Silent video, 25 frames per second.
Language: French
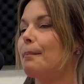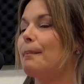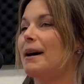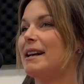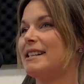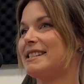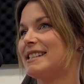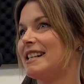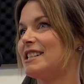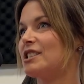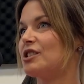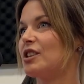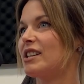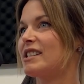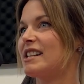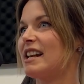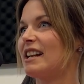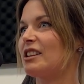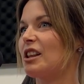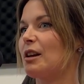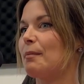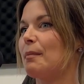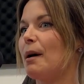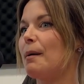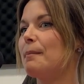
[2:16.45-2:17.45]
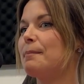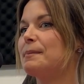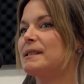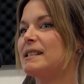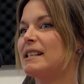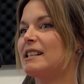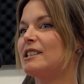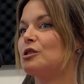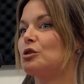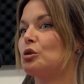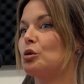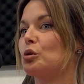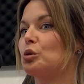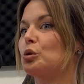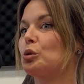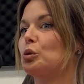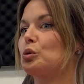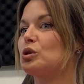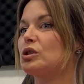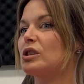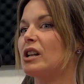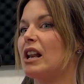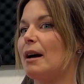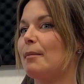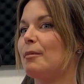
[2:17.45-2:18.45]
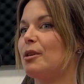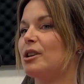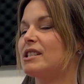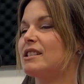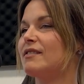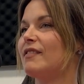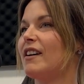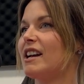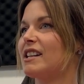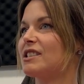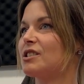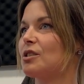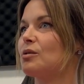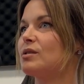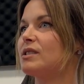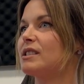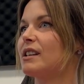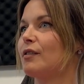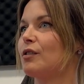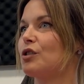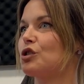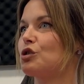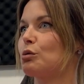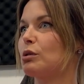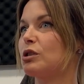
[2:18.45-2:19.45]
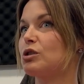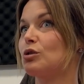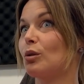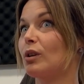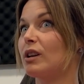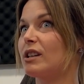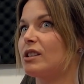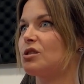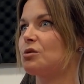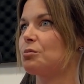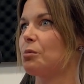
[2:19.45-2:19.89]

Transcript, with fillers: Ben, c'est ça, exactement. Exactement. c'est surtout sur la motivation, ça va jouer sur les